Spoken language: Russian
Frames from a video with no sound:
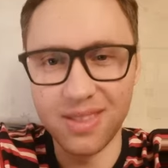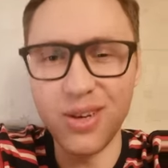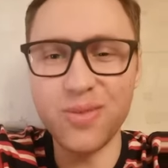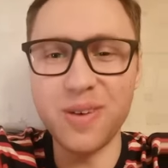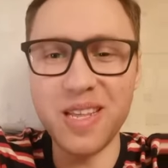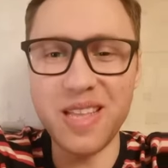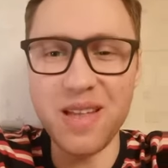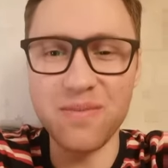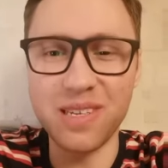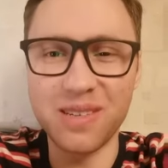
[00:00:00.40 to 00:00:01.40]
Добрый
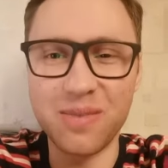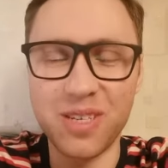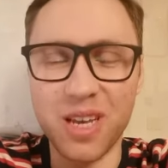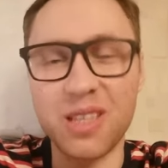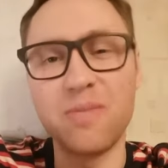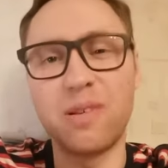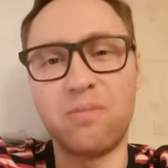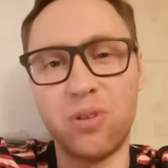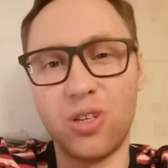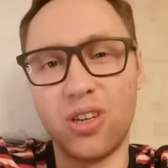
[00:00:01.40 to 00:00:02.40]
день, мои замечательные
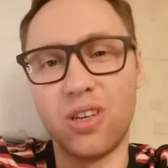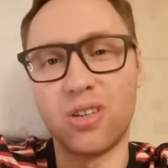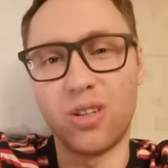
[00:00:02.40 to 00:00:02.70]
подписчики.